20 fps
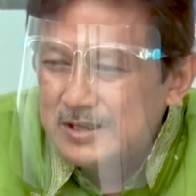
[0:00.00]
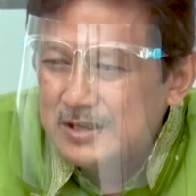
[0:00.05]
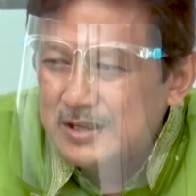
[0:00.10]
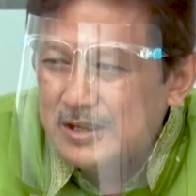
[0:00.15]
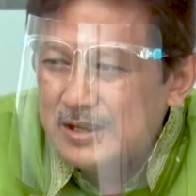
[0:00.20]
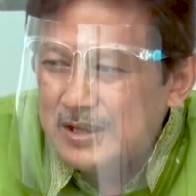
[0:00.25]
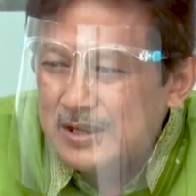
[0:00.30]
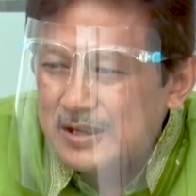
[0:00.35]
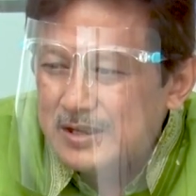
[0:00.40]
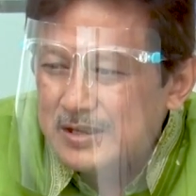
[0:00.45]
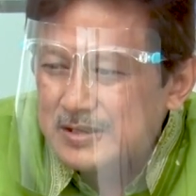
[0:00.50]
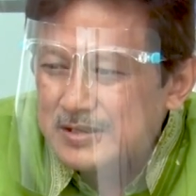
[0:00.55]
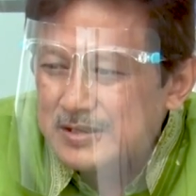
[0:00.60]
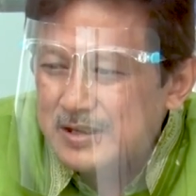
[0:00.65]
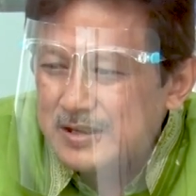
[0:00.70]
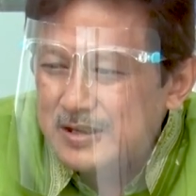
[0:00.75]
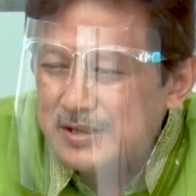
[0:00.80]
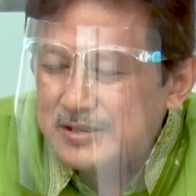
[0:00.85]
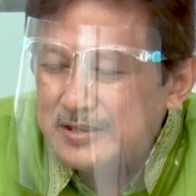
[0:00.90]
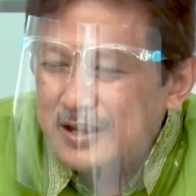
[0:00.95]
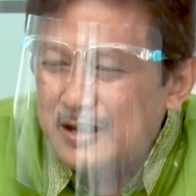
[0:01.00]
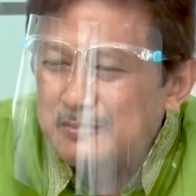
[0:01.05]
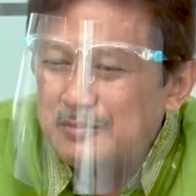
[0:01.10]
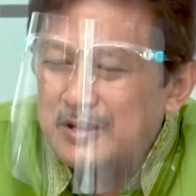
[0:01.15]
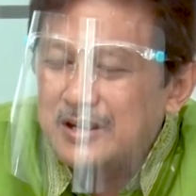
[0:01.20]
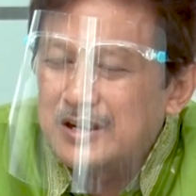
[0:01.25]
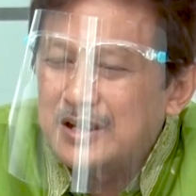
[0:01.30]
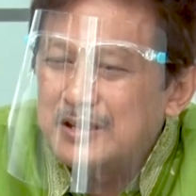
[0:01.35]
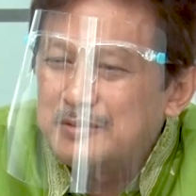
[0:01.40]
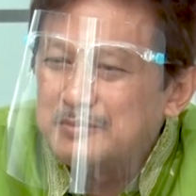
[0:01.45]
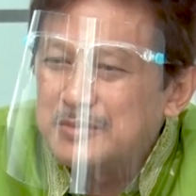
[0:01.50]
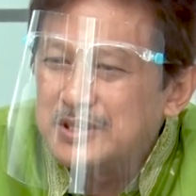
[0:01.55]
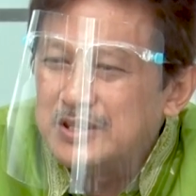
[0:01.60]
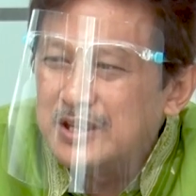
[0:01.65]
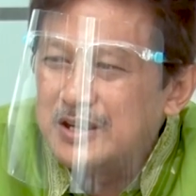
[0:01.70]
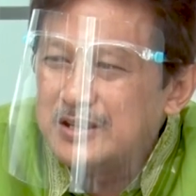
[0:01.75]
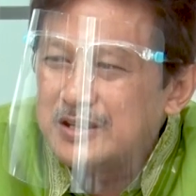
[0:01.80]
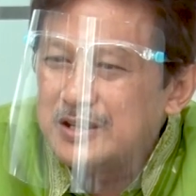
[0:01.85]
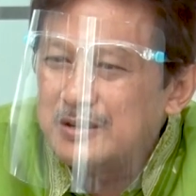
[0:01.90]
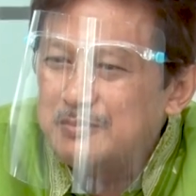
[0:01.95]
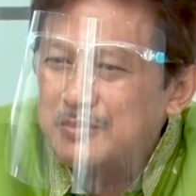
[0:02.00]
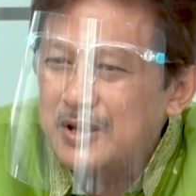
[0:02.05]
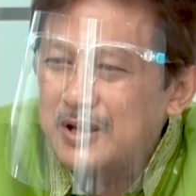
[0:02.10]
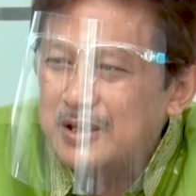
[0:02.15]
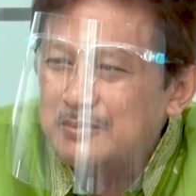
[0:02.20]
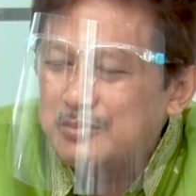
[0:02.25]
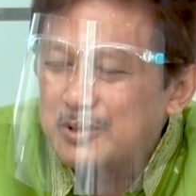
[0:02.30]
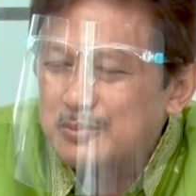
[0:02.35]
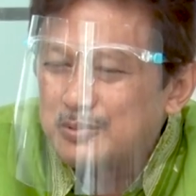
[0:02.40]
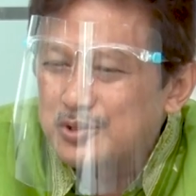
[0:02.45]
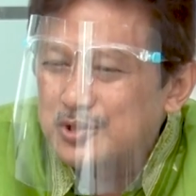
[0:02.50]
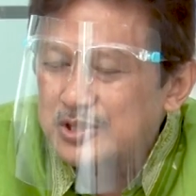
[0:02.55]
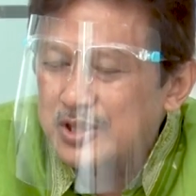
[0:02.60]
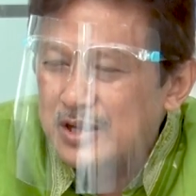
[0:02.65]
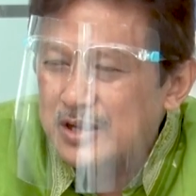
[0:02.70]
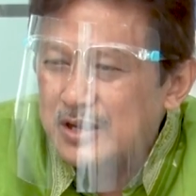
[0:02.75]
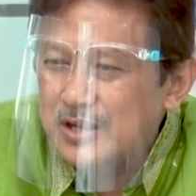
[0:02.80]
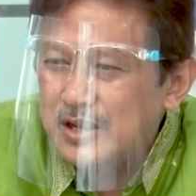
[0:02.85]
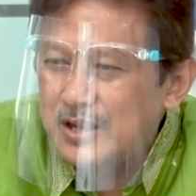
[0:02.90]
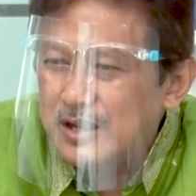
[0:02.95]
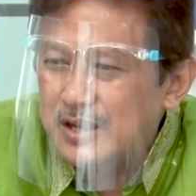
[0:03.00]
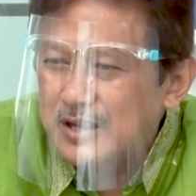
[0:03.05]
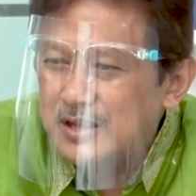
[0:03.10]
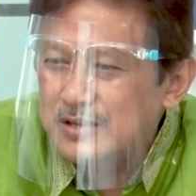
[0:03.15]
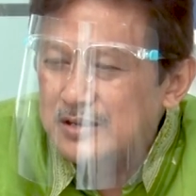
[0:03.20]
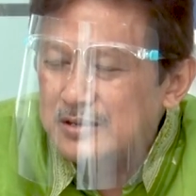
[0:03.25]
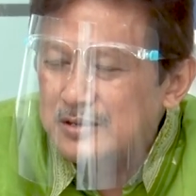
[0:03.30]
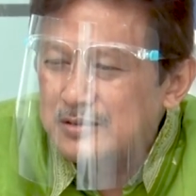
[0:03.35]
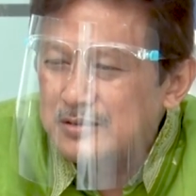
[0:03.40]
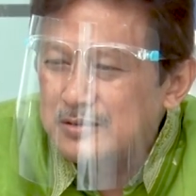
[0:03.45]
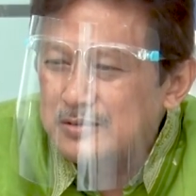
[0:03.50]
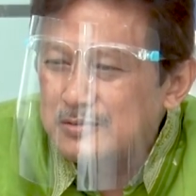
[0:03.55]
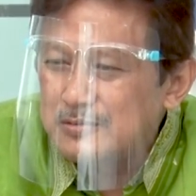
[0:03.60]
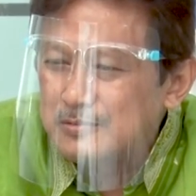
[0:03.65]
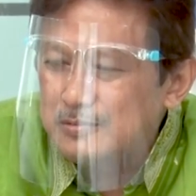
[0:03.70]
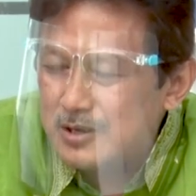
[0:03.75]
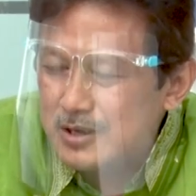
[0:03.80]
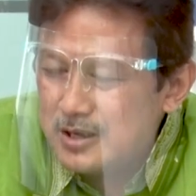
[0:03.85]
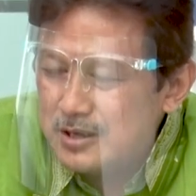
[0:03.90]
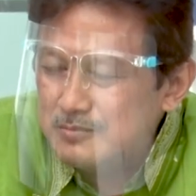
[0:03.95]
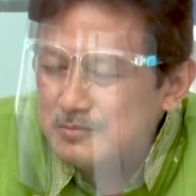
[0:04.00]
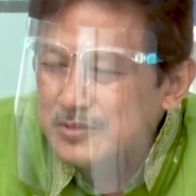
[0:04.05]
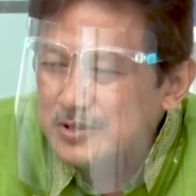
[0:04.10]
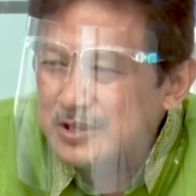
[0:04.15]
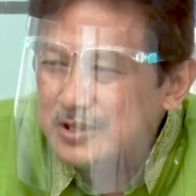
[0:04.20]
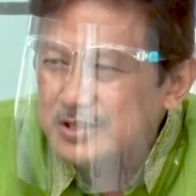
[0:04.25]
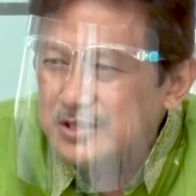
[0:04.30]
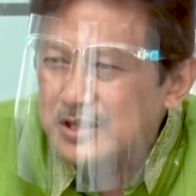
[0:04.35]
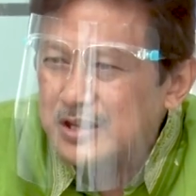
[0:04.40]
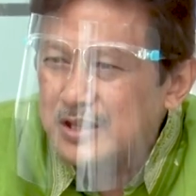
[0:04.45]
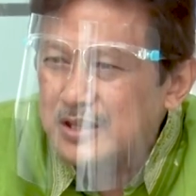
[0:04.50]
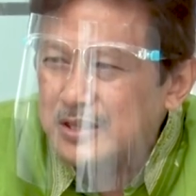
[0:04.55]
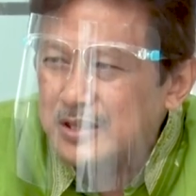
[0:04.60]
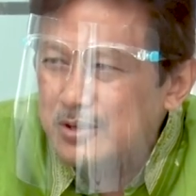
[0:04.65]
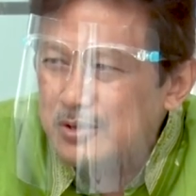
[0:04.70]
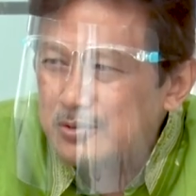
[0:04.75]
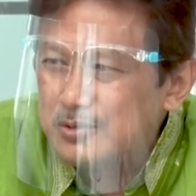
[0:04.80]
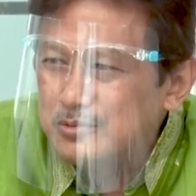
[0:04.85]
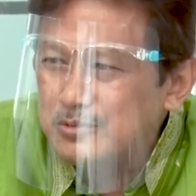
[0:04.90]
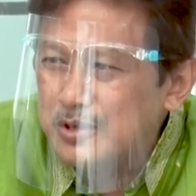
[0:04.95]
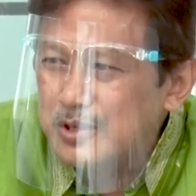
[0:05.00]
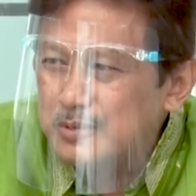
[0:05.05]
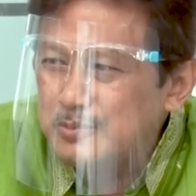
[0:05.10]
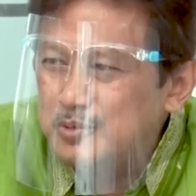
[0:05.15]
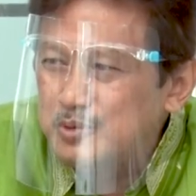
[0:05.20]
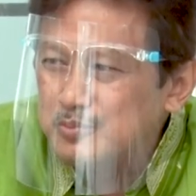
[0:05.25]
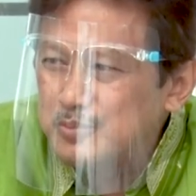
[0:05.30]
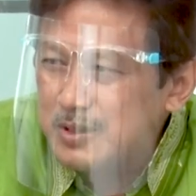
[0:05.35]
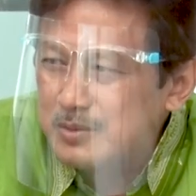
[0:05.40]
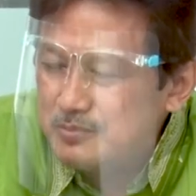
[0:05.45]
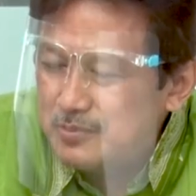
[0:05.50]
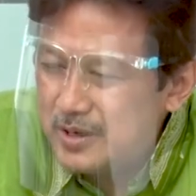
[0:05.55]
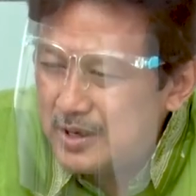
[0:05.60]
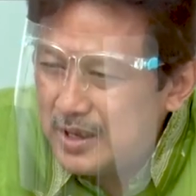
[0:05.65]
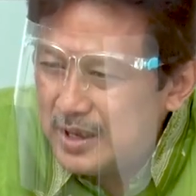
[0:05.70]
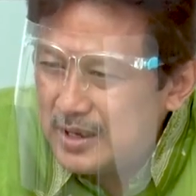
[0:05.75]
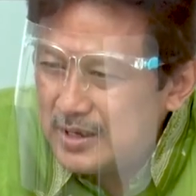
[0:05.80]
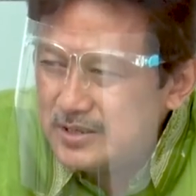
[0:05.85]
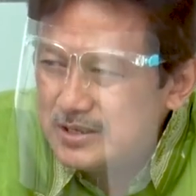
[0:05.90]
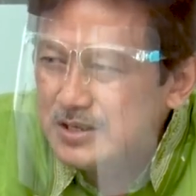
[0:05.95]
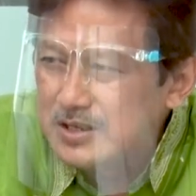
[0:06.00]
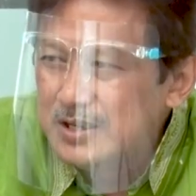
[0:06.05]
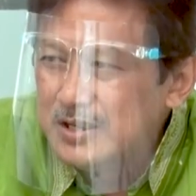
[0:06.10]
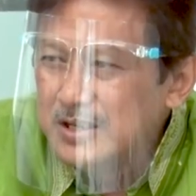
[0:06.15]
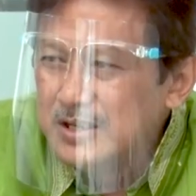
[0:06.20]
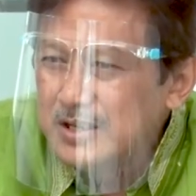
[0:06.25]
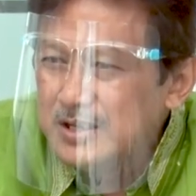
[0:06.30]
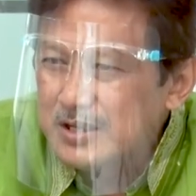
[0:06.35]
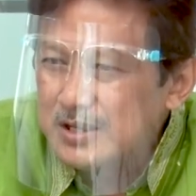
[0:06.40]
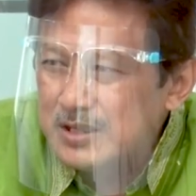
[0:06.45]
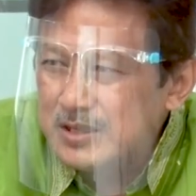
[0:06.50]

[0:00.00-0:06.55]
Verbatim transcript: Uh, saya diamanai menjadi kepala perpustakaan UM sejak tahun 2014 hmm.